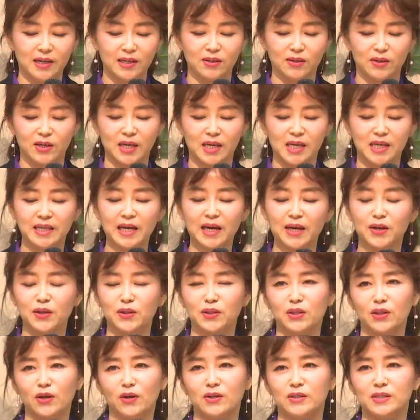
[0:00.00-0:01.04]
그렇게
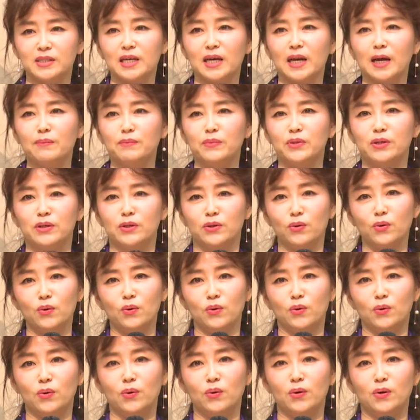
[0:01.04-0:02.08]
기다렸던
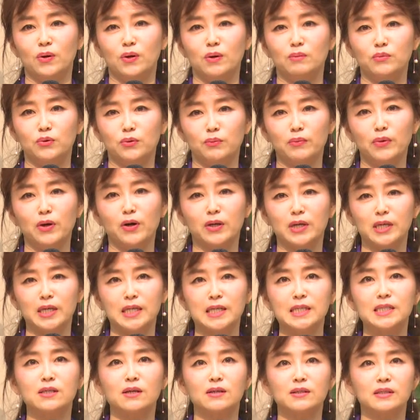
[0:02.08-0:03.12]
사람들도 분명히
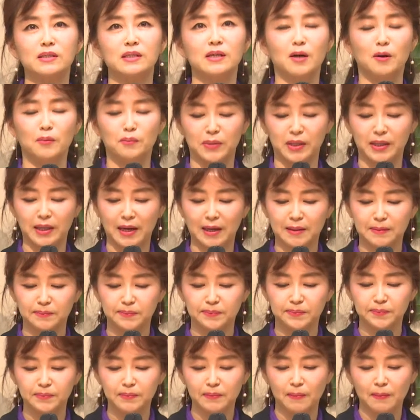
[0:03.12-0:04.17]
있었을 겁니다.
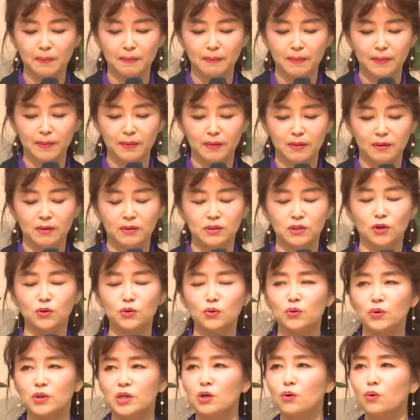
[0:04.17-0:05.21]

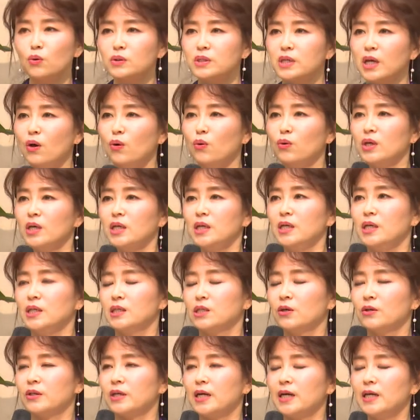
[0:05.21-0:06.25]
저도 이곳에 오기
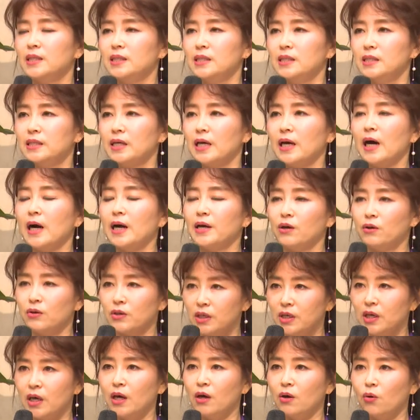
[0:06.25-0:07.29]
전까지 이제 아
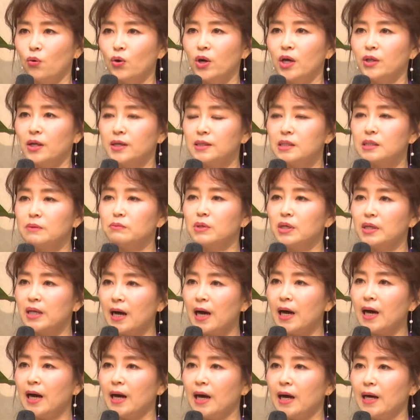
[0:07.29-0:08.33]
여기에 오게
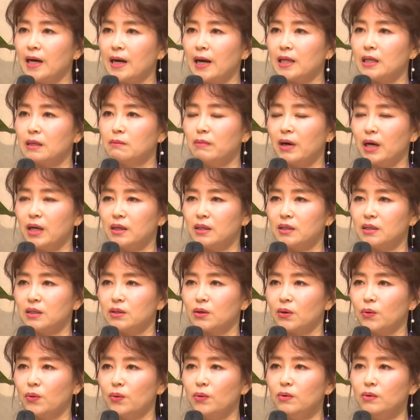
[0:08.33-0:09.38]
됐습니다라는 말을
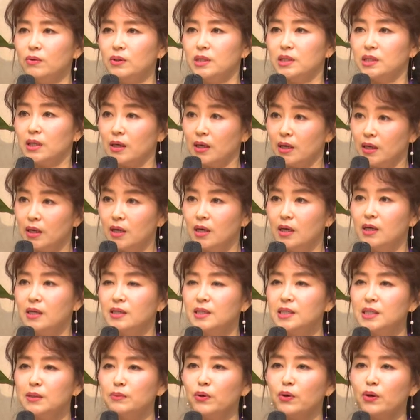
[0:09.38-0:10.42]
듣고 이제
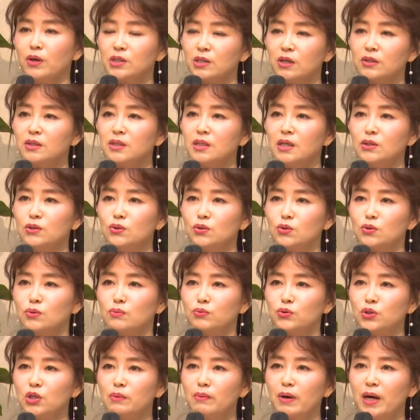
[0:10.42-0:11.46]
12월 첫째 주
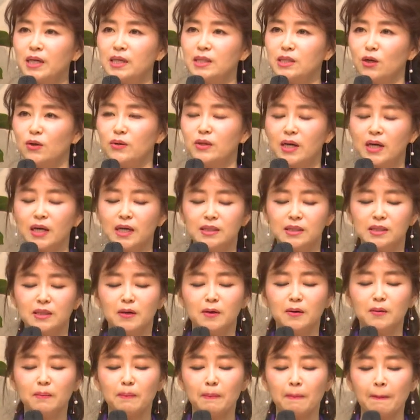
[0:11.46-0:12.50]
부임하기
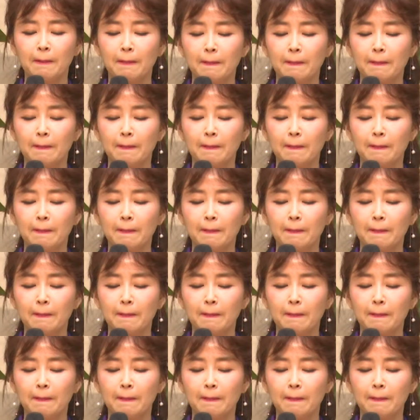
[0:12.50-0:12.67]
전까지요.